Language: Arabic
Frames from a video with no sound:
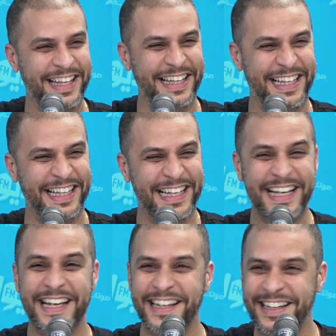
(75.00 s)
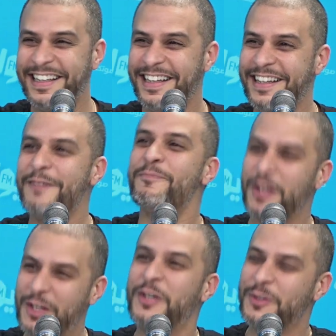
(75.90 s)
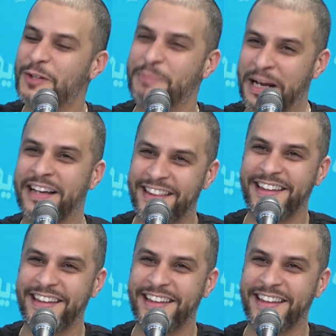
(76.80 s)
إيه، الكيو ولا الكيو الكيو